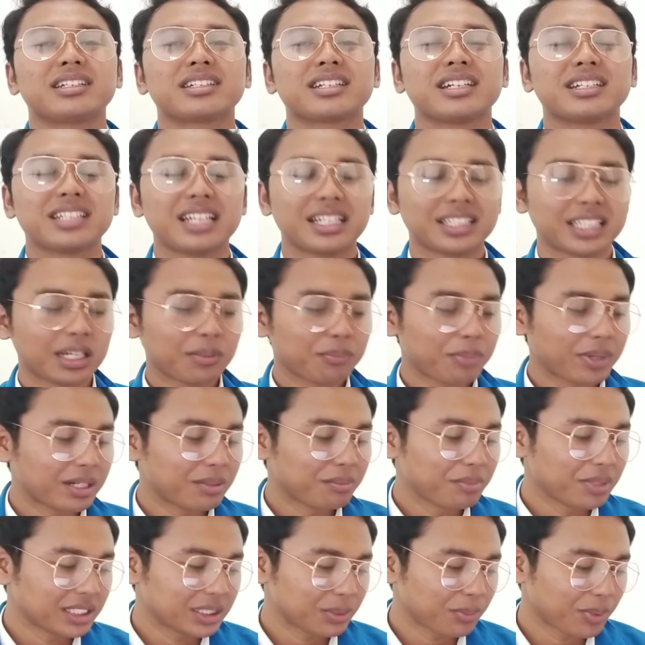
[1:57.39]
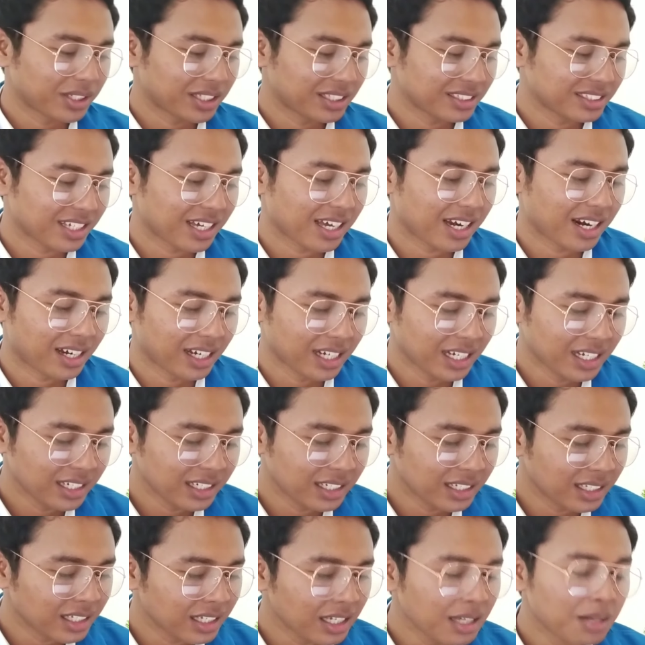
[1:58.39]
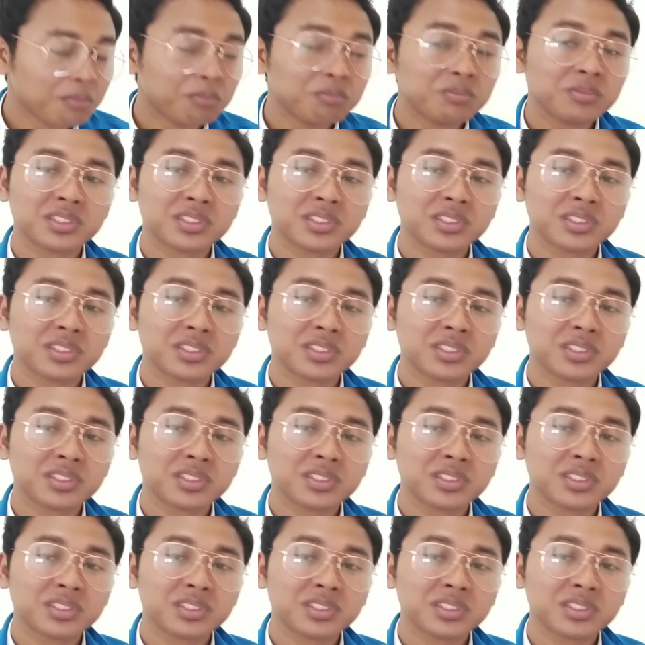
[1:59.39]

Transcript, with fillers: kegiatan pandemi seperti sekarang ini,